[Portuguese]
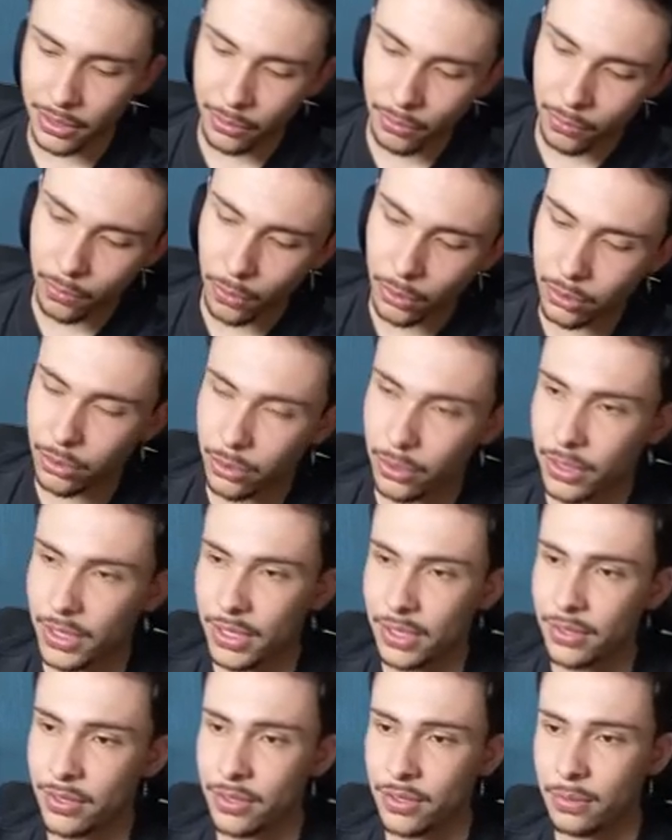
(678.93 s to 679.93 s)
um outro
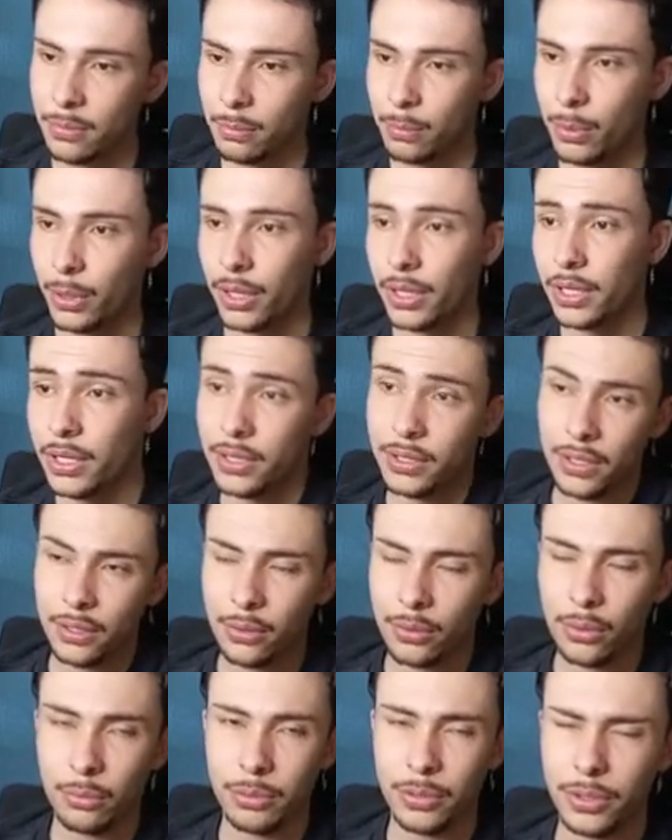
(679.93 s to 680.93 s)
it, porque ele ainda é no
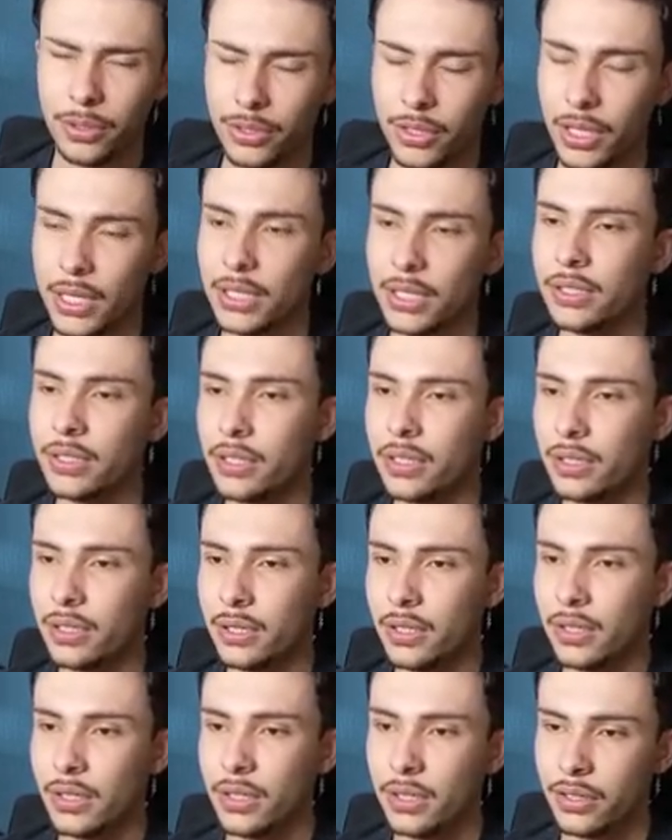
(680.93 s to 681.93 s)
componente header, tá?
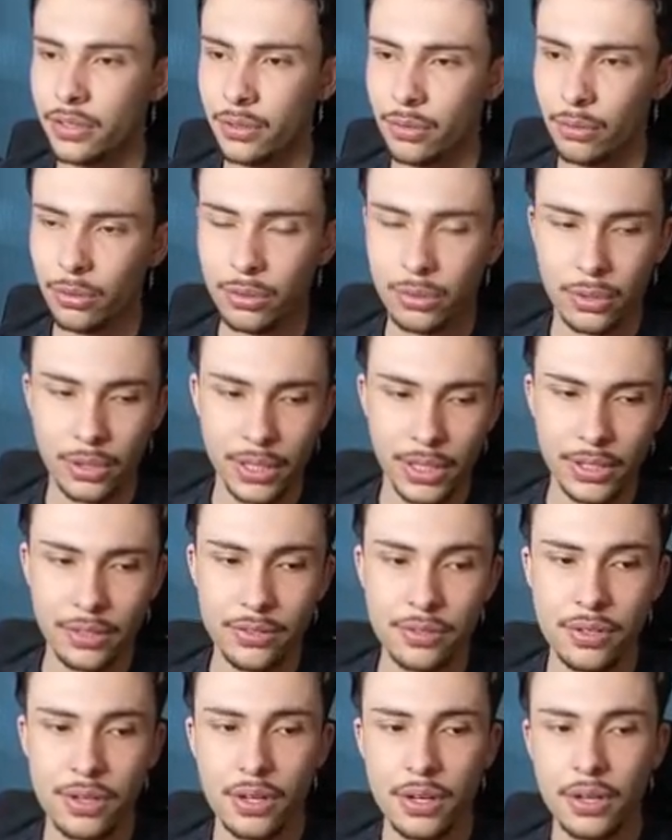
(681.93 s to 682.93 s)
Então outro
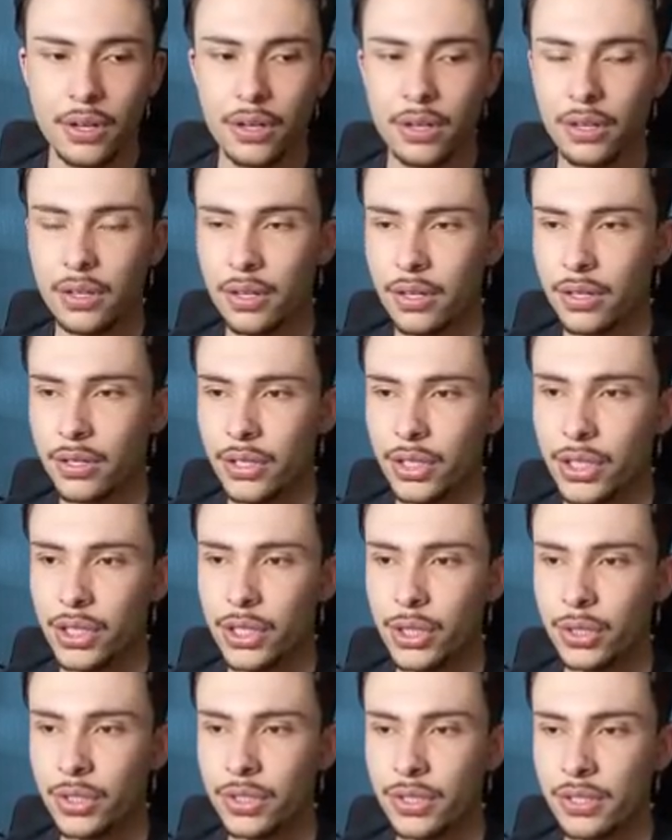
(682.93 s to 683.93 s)
it uh,
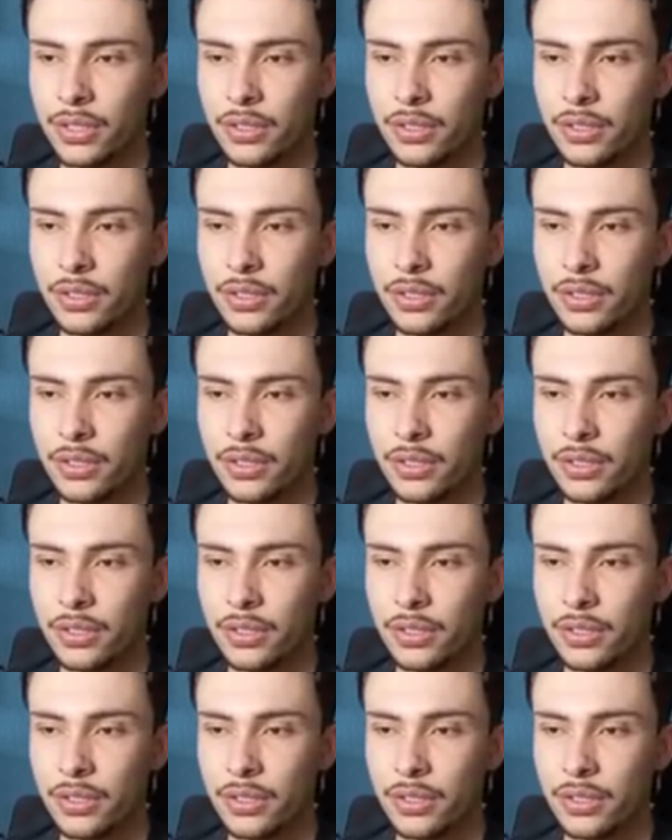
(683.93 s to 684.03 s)
should